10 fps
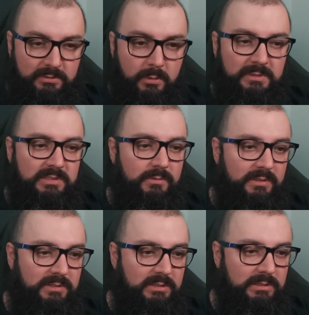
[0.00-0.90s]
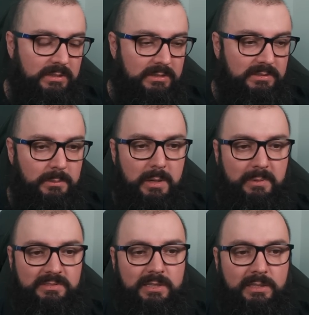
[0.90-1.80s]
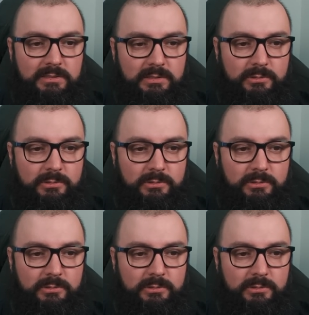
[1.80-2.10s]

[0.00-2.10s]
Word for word: comecei a fazer na semana passada